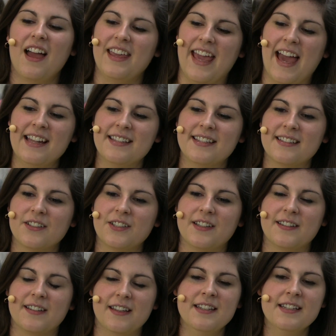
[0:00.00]
jetzt durch
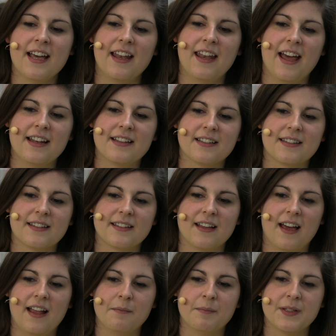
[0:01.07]
das Internet ist
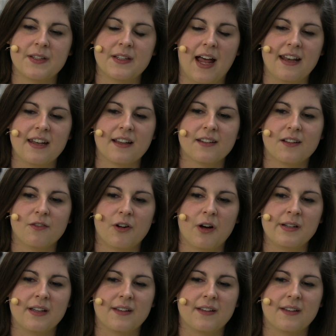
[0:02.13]
halt ein bisschen anders geworden,